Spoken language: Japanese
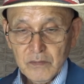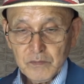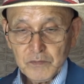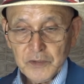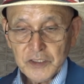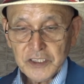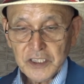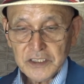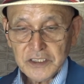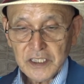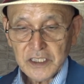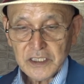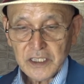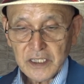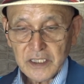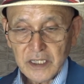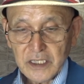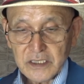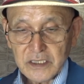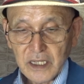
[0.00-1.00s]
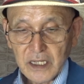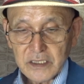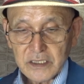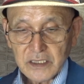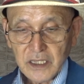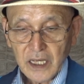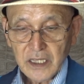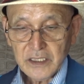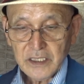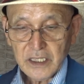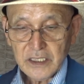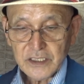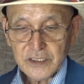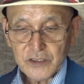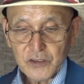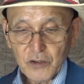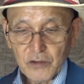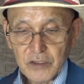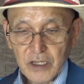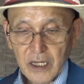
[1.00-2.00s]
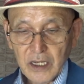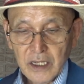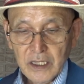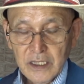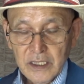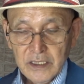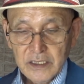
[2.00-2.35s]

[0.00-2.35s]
見せていただいた大変貴重な